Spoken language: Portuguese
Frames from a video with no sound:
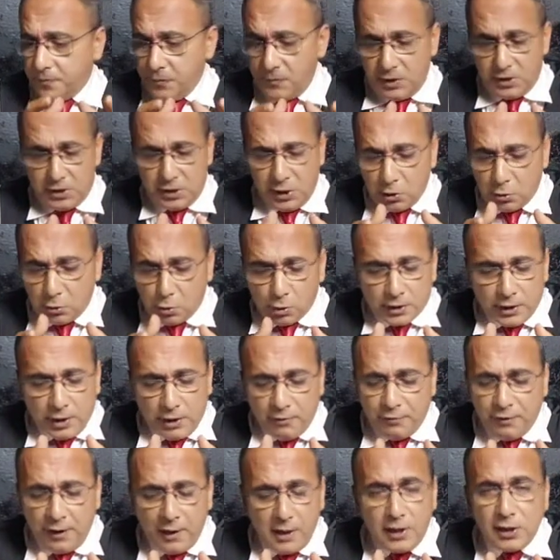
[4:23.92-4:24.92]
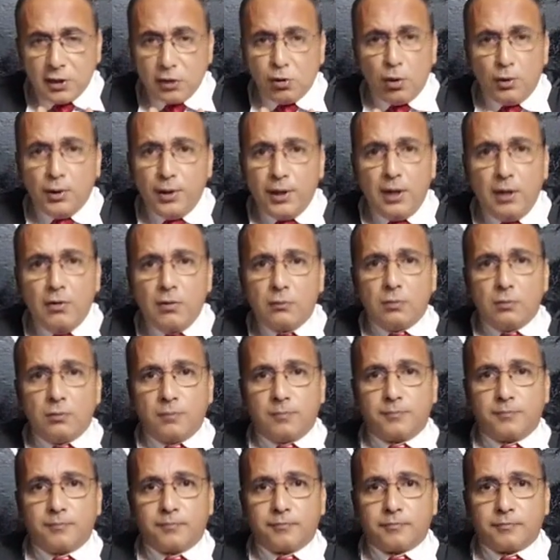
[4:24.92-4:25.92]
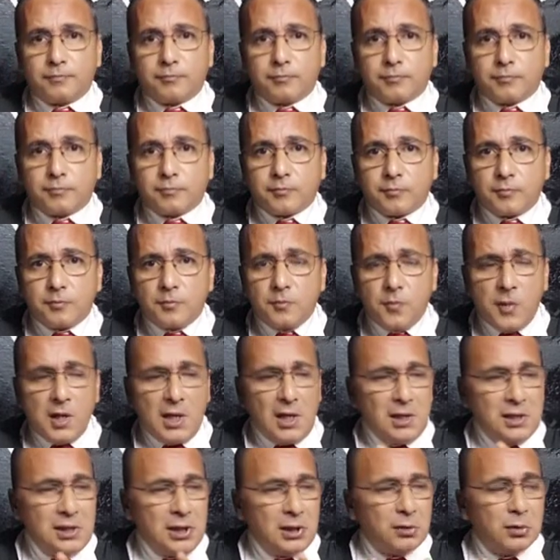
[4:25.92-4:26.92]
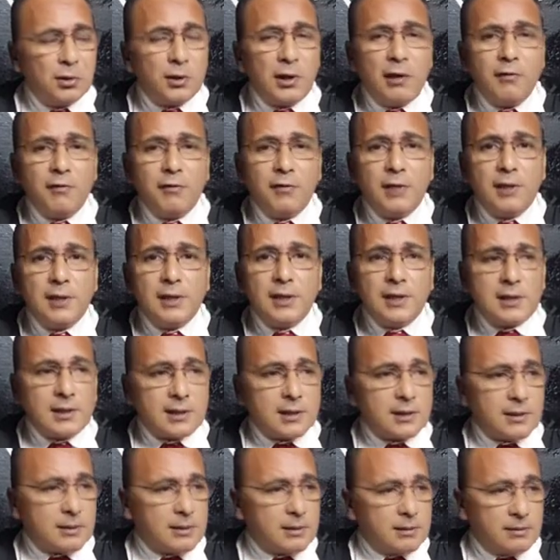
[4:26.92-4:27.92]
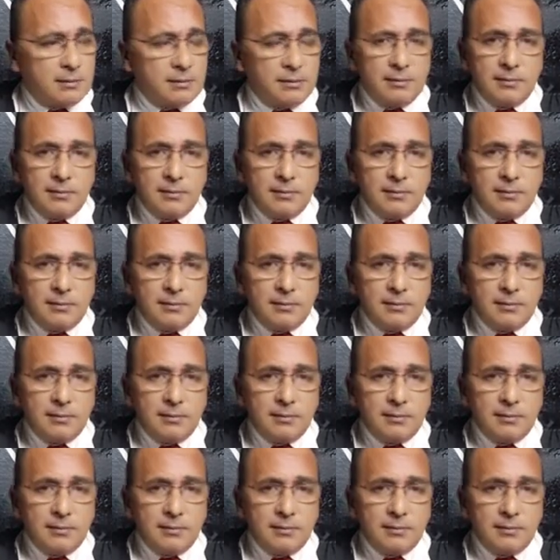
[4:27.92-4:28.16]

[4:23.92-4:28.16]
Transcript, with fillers: Se tu tá feliz ou não. Se tu tá feliz,